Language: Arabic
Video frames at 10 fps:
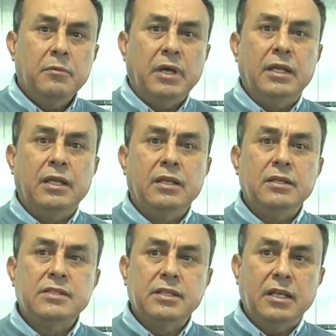
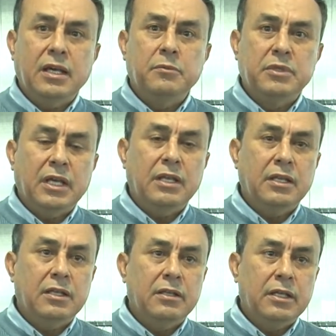معناها الصناعة
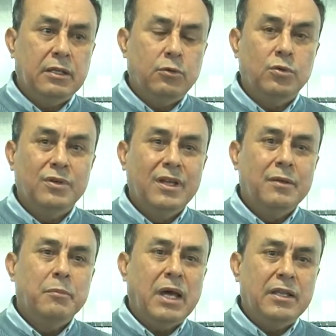نتاعنا لأنه
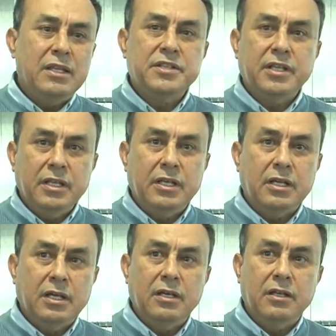ما عندناش خيار
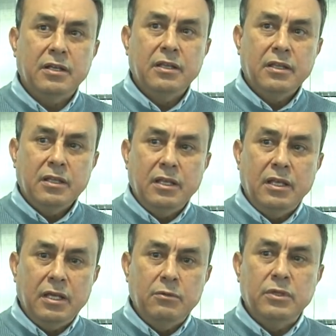آخر
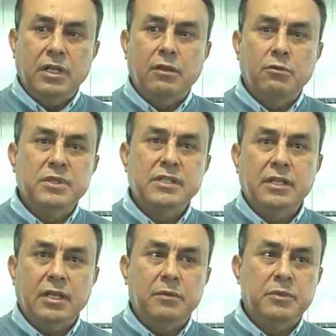إلا أنه ننهض
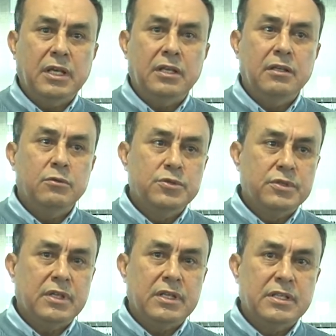بالصناعة متاعنا
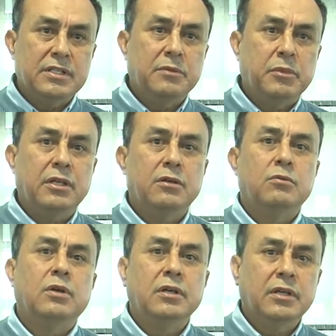وجزء أساسي منها
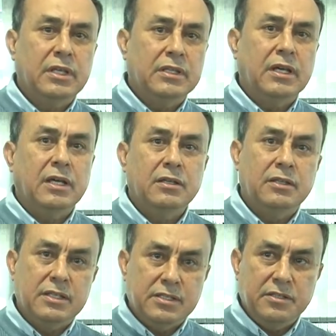هو قطاع
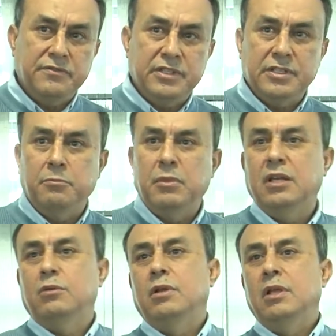النسيج في
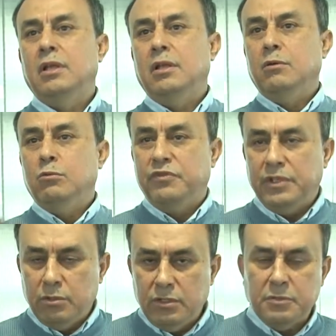جمال
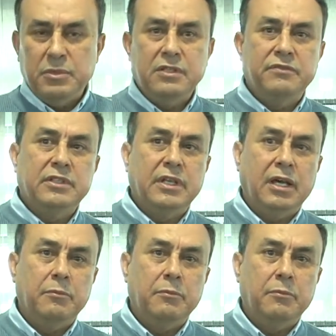وفي تونس بصفة